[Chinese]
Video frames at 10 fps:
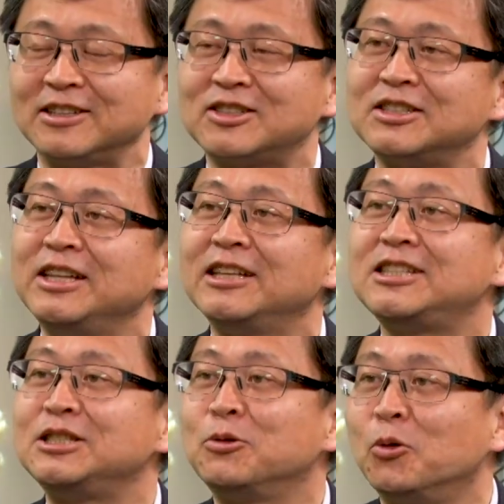十年
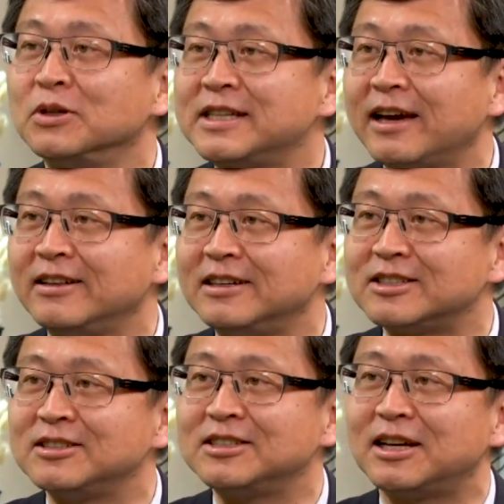期国债呢，
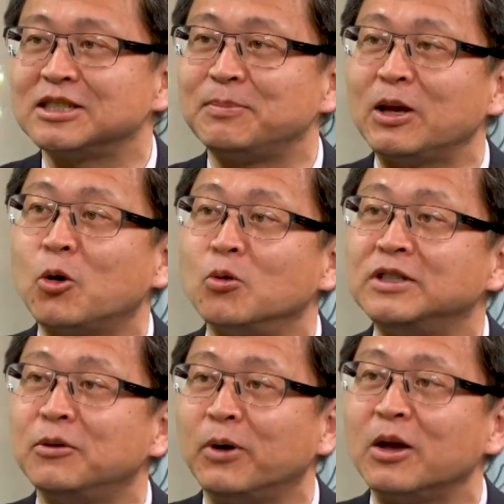事实上是被公
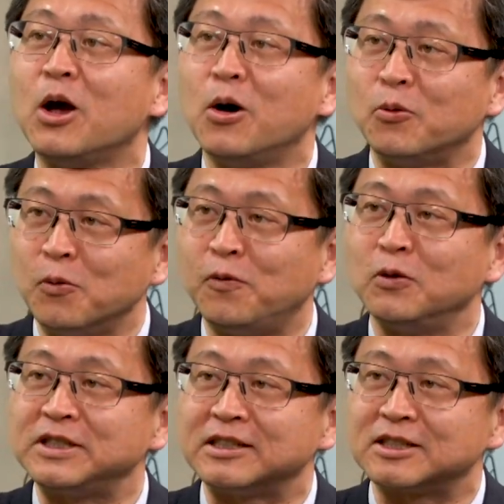认为无风
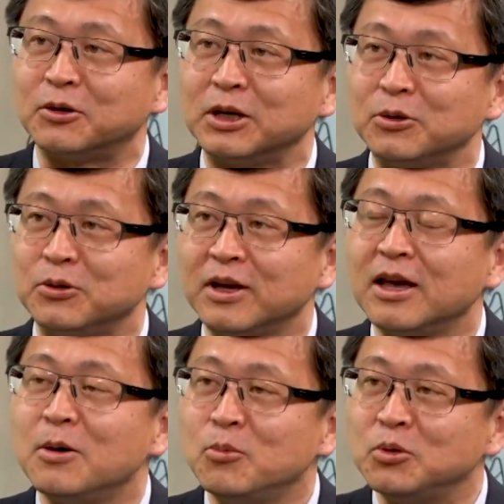险收益率。
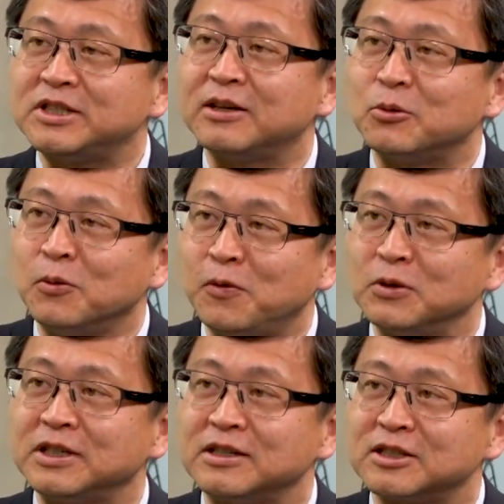目前无风
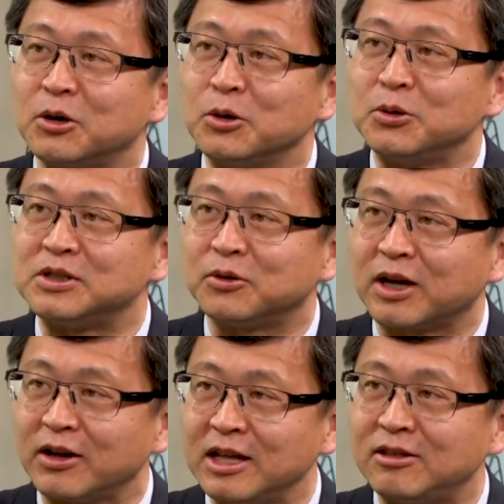险的收益率只有到
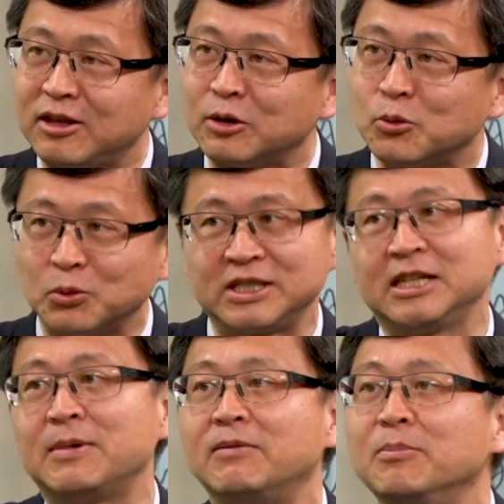一点五七 个
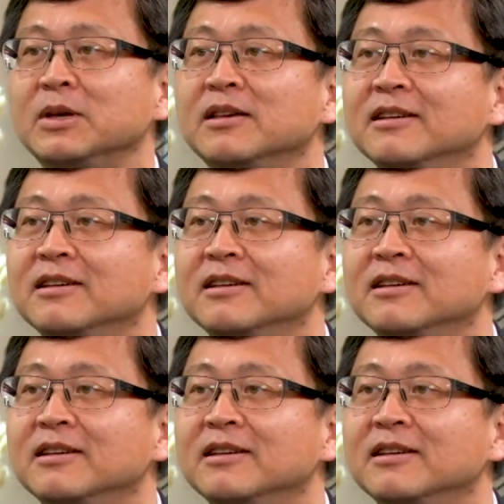百分比，